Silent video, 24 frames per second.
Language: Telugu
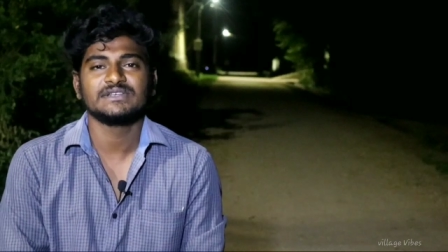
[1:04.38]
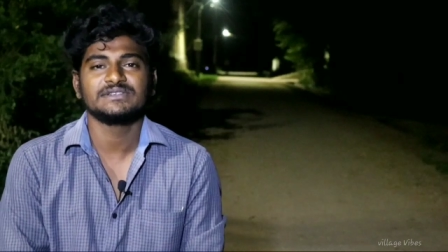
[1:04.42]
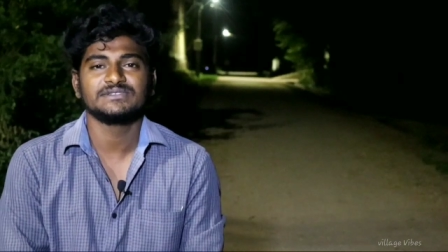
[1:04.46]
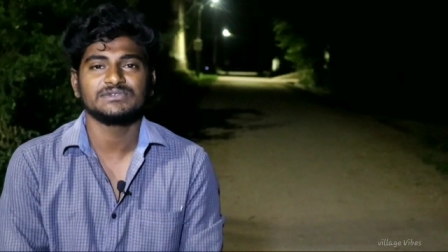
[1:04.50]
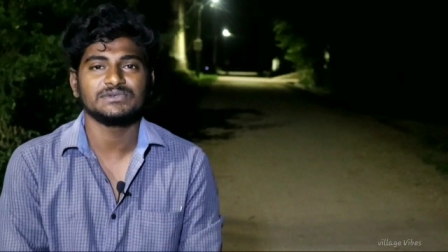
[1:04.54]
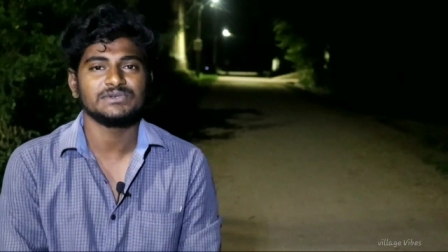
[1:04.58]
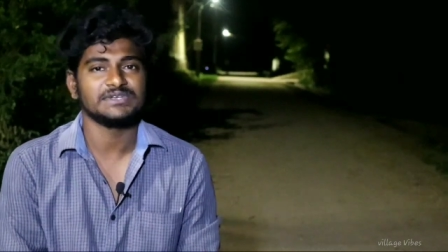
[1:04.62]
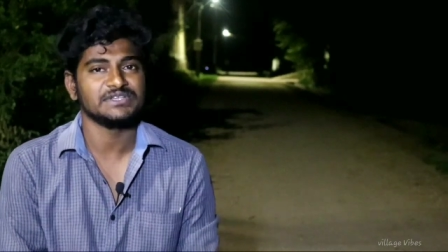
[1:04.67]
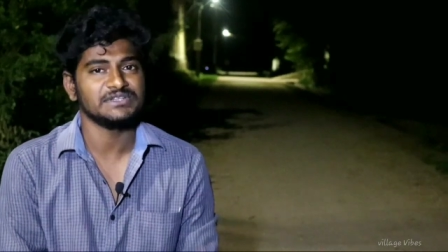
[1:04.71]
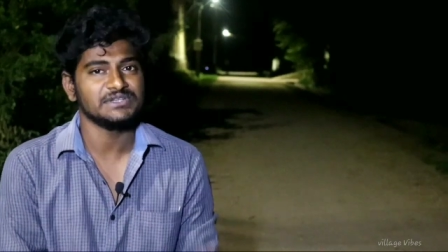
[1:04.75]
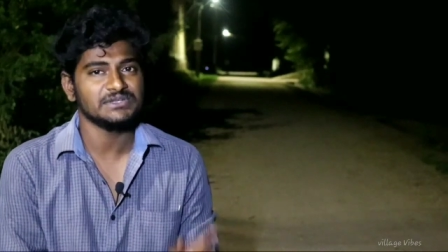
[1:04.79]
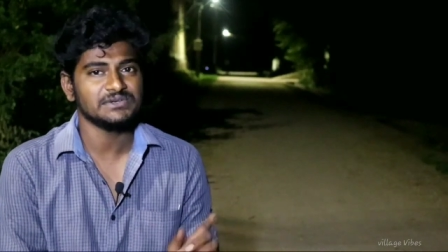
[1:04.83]

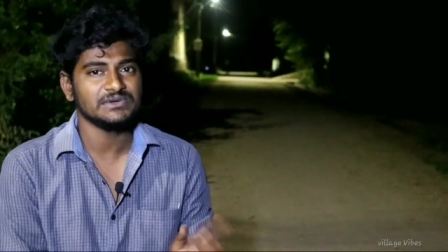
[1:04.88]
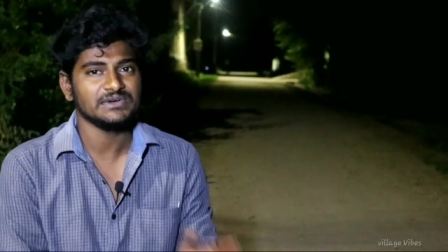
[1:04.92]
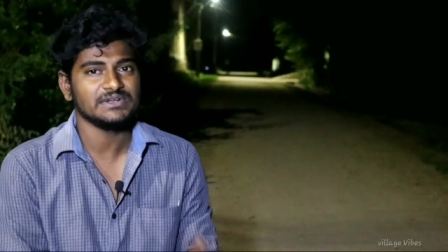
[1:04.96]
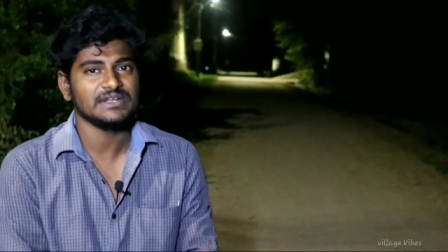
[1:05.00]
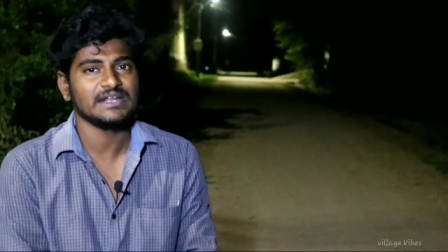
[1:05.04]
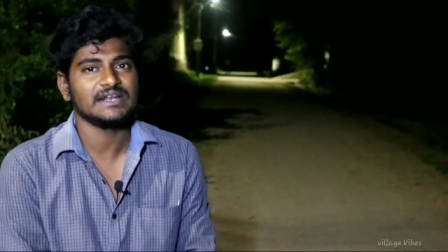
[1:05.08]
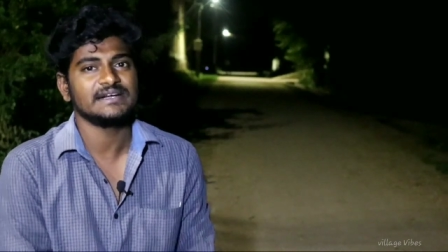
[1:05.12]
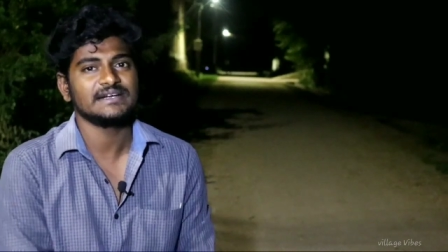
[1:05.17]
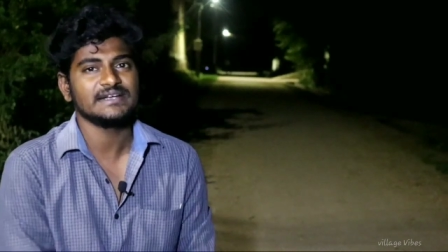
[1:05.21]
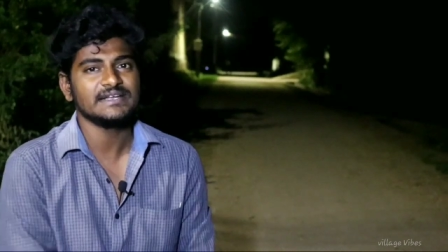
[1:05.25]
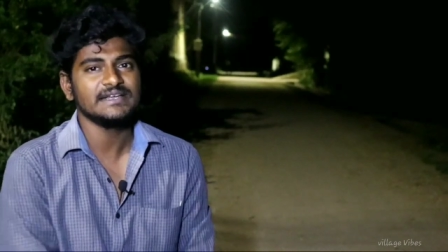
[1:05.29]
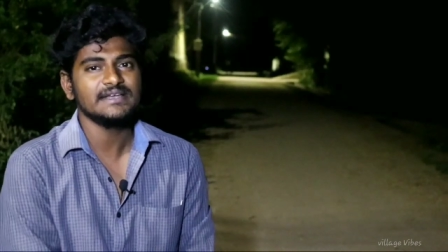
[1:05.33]
సో ఎందుకు
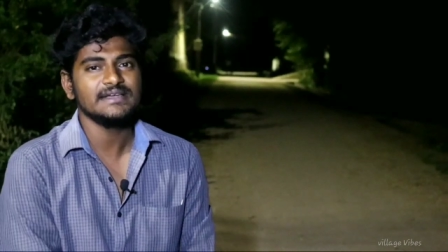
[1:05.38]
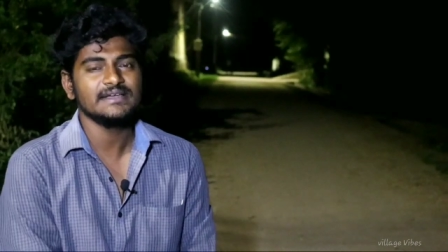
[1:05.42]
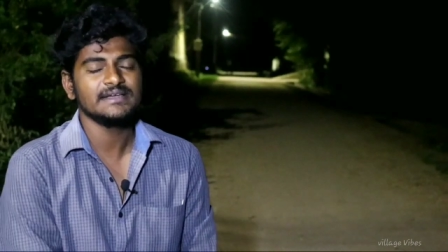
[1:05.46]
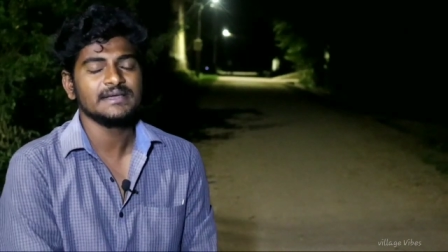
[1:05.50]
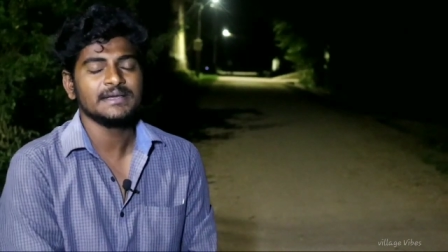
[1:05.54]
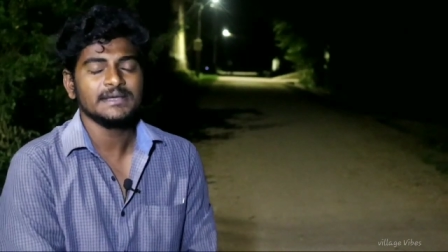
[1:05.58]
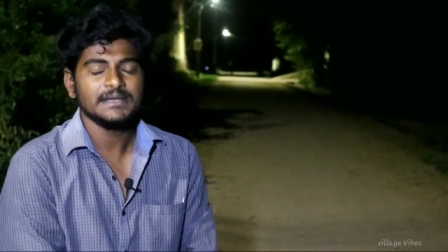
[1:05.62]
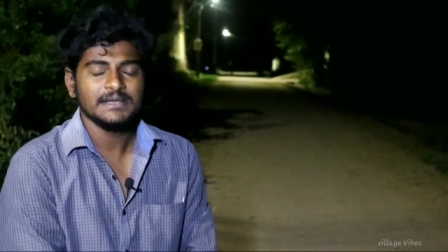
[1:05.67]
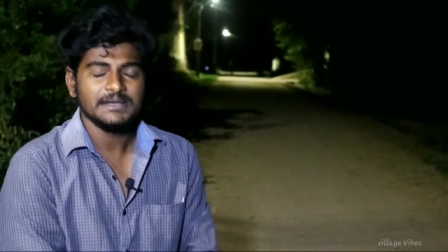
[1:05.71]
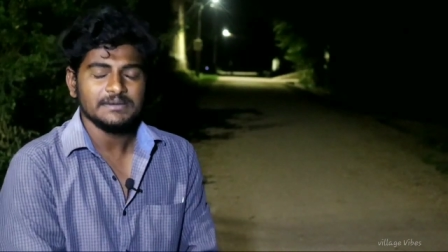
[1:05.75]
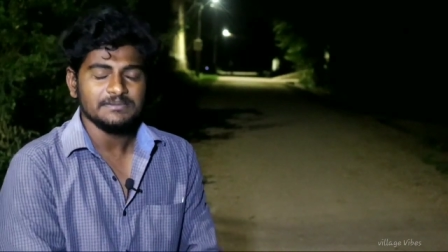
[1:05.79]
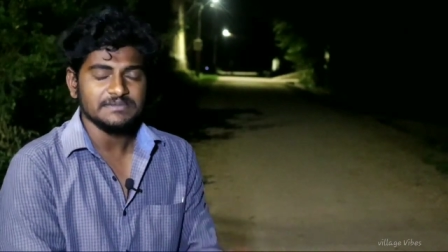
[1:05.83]
కొనాలంటే
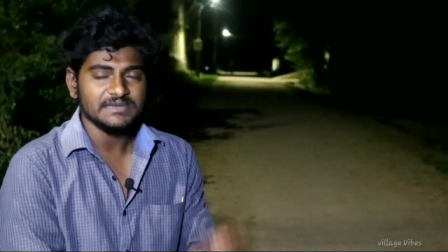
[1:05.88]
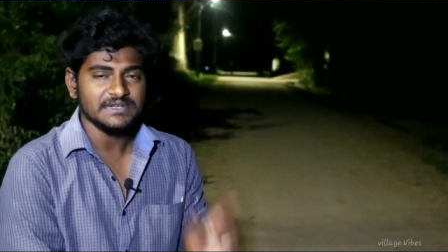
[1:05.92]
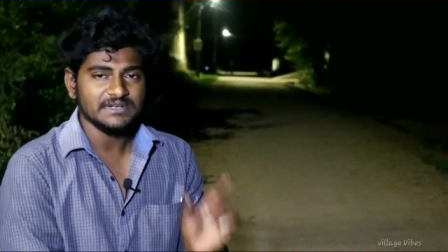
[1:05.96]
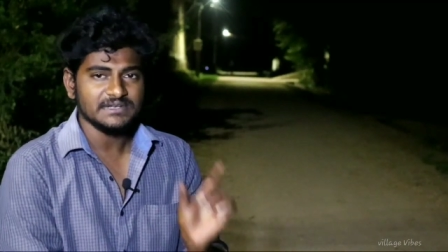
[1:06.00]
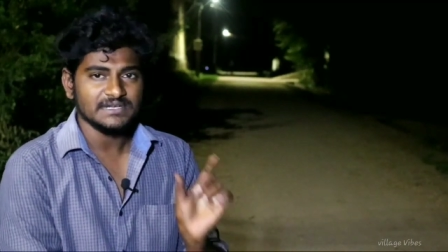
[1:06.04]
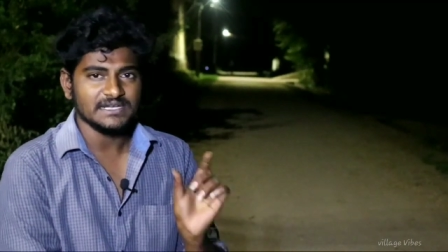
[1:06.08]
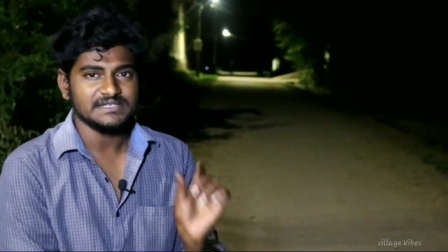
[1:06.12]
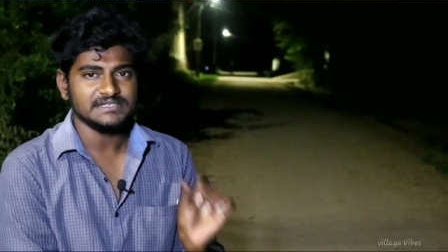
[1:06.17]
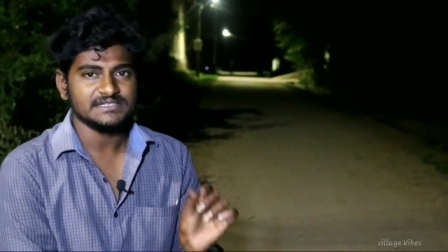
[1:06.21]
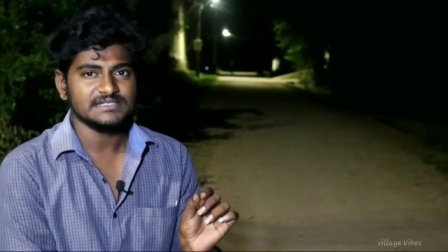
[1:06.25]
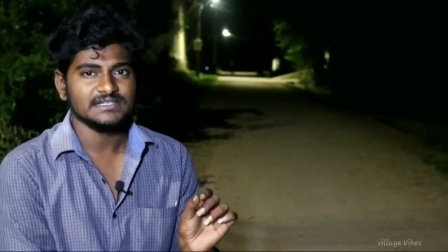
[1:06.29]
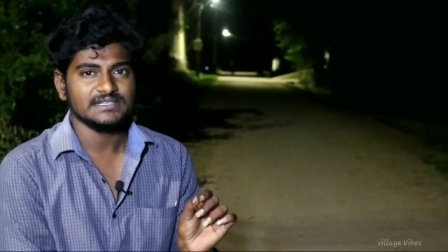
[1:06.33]
మీరు
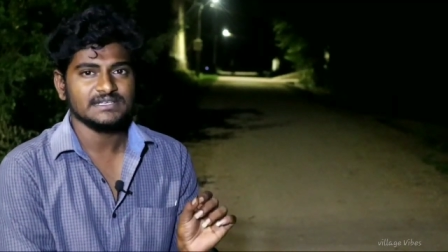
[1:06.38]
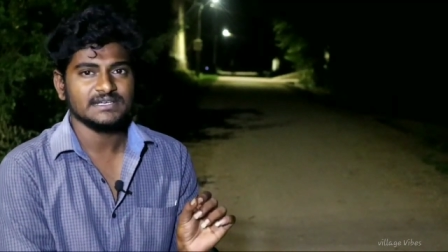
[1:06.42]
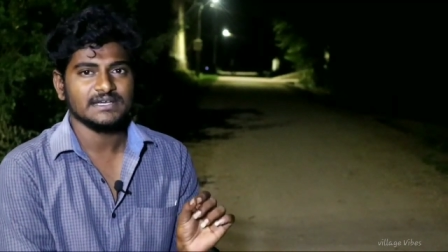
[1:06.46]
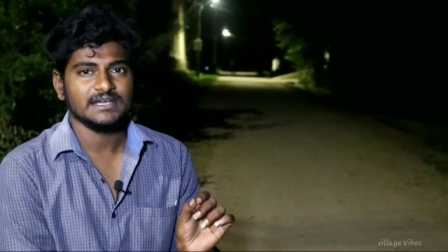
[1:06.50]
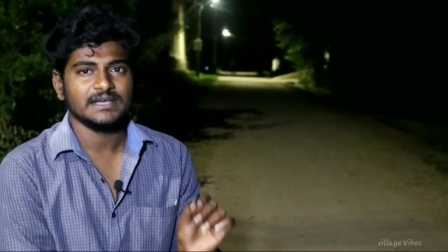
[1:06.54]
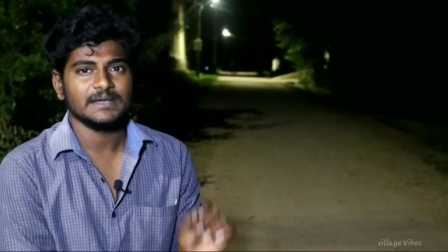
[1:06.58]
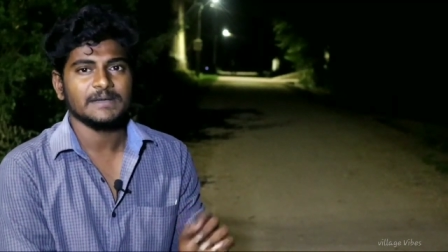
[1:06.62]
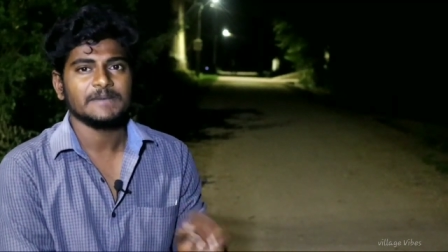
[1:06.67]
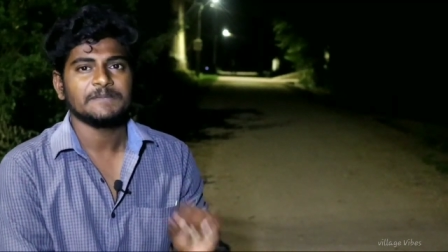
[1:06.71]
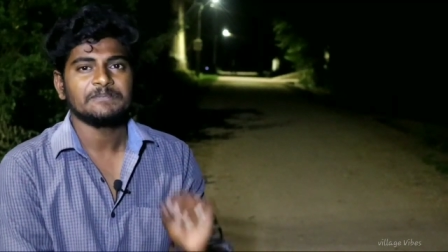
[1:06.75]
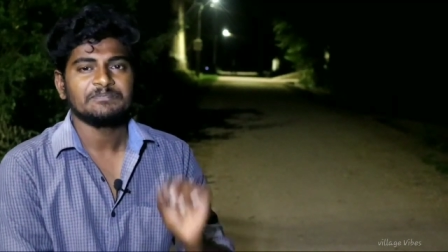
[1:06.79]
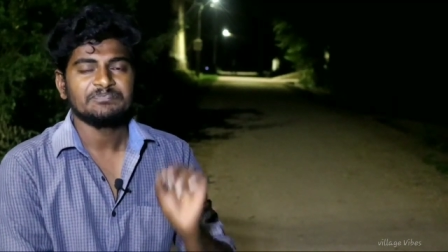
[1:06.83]
ఖచ్చితంగా